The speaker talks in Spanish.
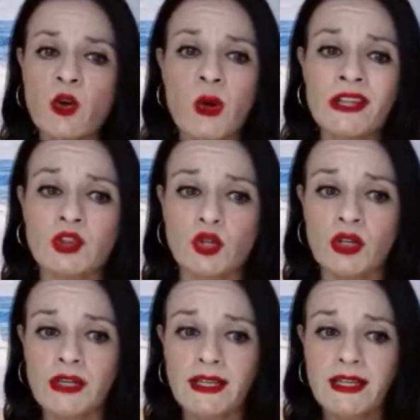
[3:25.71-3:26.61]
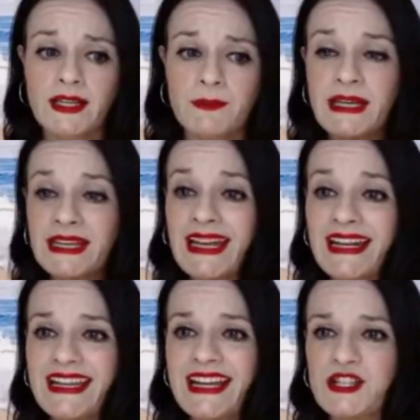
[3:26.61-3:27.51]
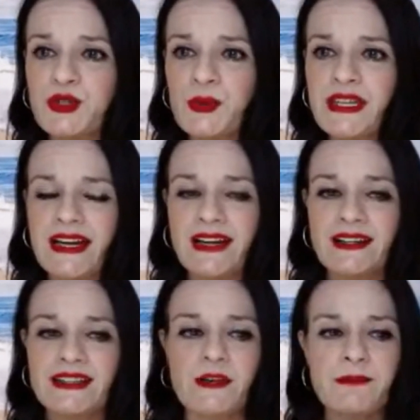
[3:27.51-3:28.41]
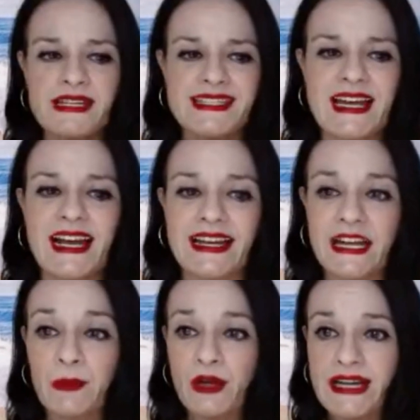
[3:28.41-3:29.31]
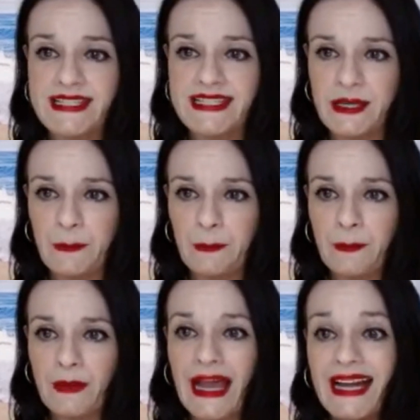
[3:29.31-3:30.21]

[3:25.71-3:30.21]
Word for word: y en cuanto viene alguien a su vida y empiezan a enamorarse,